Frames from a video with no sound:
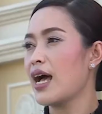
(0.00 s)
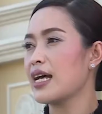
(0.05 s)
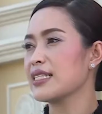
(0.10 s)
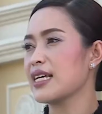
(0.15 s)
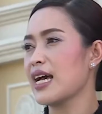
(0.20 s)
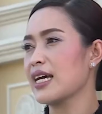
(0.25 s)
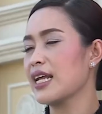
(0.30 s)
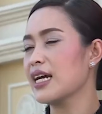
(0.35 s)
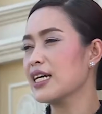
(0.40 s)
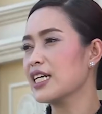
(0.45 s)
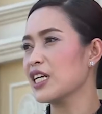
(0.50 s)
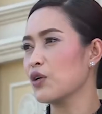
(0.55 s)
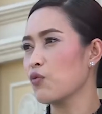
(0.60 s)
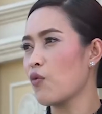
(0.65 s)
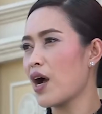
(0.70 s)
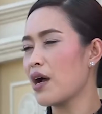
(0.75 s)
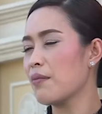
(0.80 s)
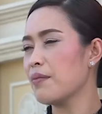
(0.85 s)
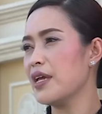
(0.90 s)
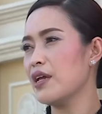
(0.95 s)
อาจารย์ถ้าเกิด
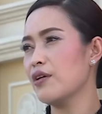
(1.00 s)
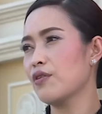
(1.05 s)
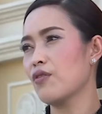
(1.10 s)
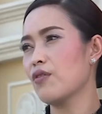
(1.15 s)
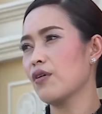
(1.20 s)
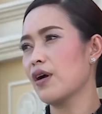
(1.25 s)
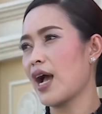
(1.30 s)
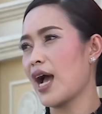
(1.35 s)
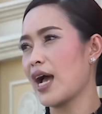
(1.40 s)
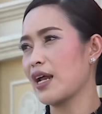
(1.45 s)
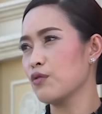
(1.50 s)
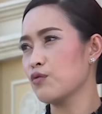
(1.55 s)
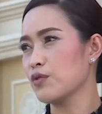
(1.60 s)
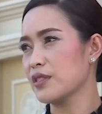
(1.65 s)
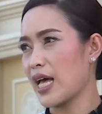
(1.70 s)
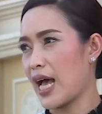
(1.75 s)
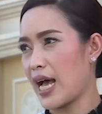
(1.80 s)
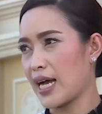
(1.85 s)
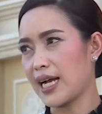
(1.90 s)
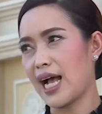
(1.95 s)
ว่ามีโรงงานอุต
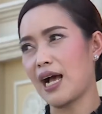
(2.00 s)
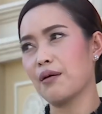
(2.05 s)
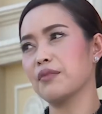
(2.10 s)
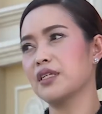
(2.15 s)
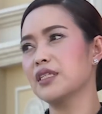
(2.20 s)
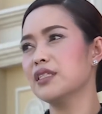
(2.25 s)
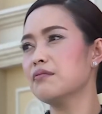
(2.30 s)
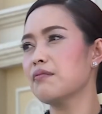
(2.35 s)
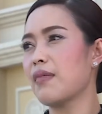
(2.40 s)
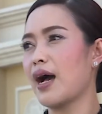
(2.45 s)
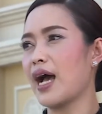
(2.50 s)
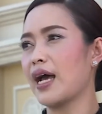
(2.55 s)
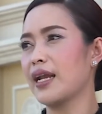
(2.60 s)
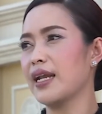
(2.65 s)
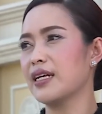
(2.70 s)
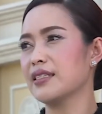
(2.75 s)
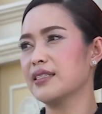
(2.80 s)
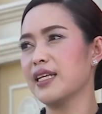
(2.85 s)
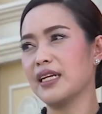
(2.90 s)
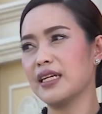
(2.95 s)
สาหกรรมขึ้นมา
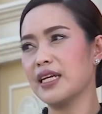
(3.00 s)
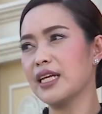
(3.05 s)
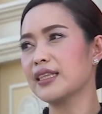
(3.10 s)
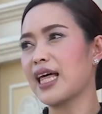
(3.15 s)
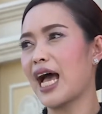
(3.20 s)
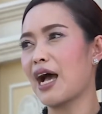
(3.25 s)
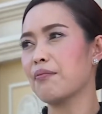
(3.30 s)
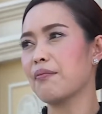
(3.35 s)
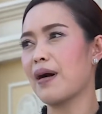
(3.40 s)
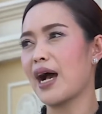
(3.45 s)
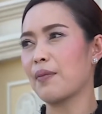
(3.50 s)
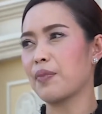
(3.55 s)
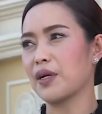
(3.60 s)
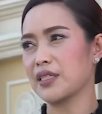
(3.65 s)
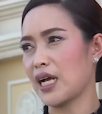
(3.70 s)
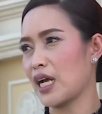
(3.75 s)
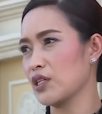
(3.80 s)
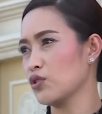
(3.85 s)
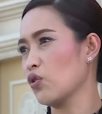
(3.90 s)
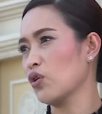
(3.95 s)
เนี่ยสิ่งที่ตามมาป
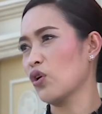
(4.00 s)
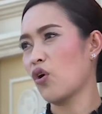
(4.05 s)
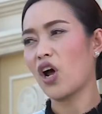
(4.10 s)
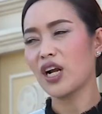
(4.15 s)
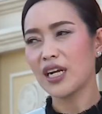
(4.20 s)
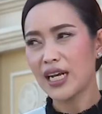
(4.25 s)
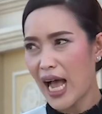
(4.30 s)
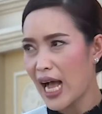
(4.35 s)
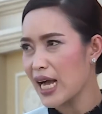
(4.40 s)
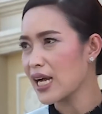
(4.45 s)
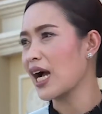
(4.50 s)
ระชาชนค่อนข้า